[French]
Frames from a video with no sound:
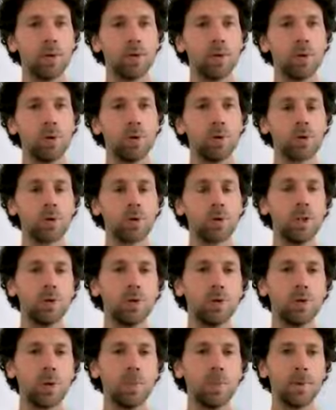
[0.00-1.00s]
Puis ensuite,
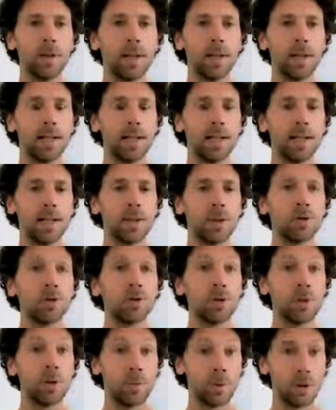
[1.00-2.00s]
justement,
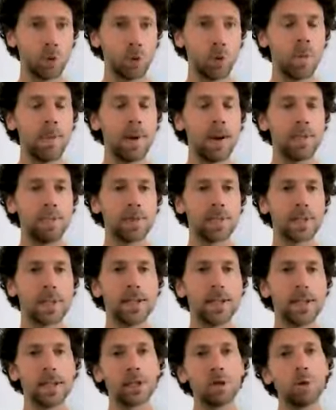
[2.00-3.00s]
l'ajustement lui-même,
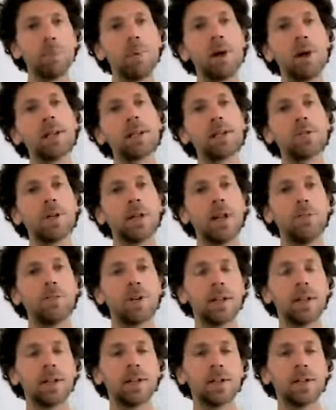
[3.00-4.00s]
c'est-à-dire se mettre sur la
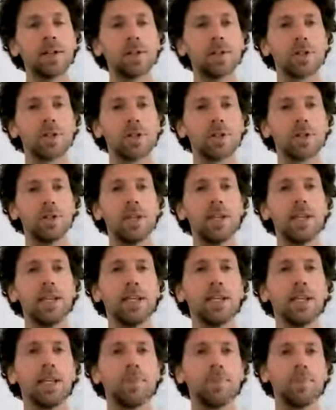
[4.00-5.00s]
fréquence du
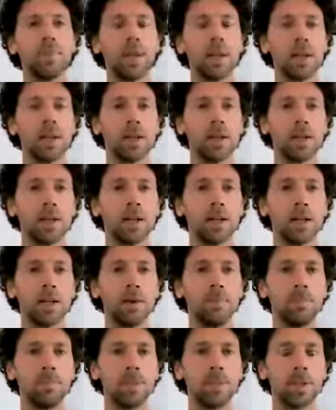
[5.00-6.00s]
guide,
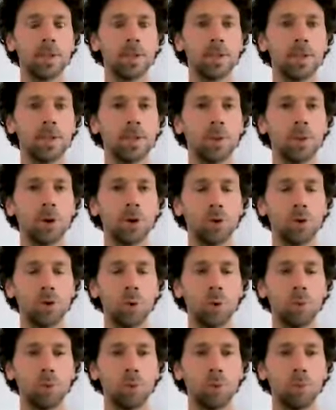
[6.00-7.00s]
comme quand
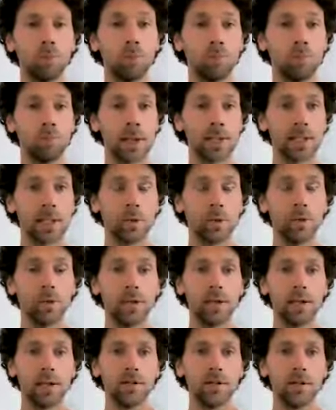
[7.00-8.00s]
on passe un coup de
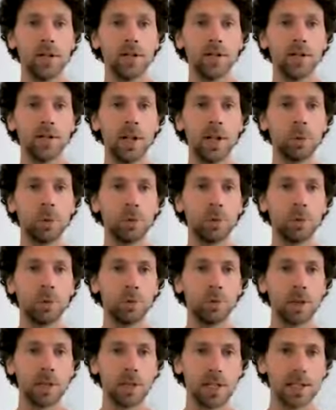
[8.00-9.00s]
téléphone finalement, et
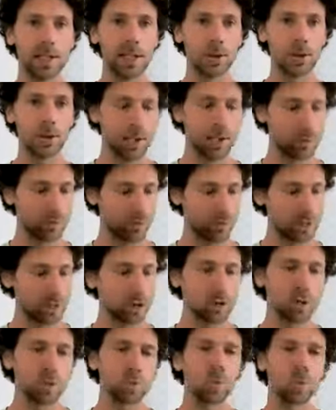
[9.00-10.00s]
puis rester sur cette
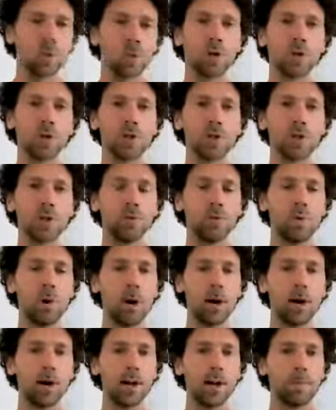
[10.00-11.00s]
fréquence pour
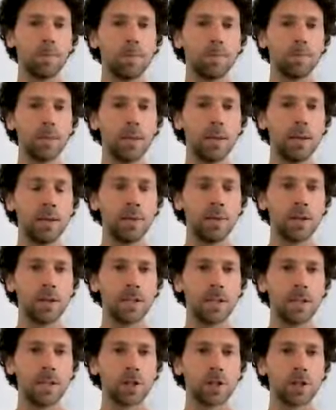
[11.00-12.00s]
recevoir les
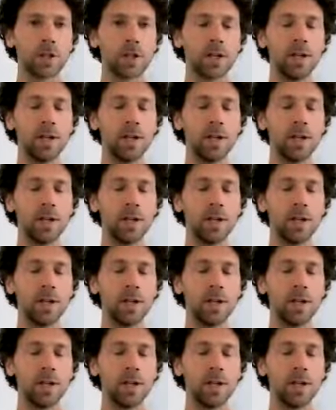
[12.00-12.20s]
messages.